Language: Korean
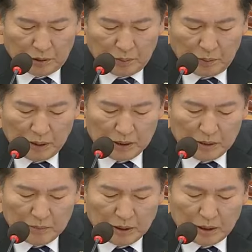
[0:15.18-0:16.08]
먼저
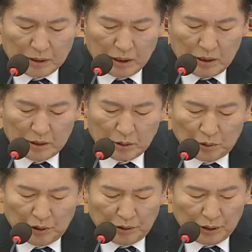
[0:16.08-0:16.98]
법안심사
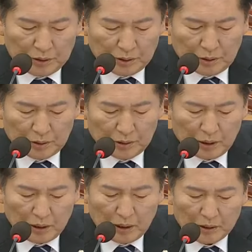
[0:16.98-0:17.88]
제1소위원회에서
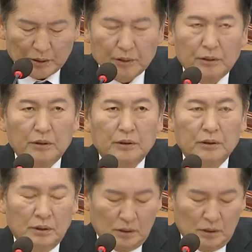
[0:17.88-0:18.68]
의결한 안건을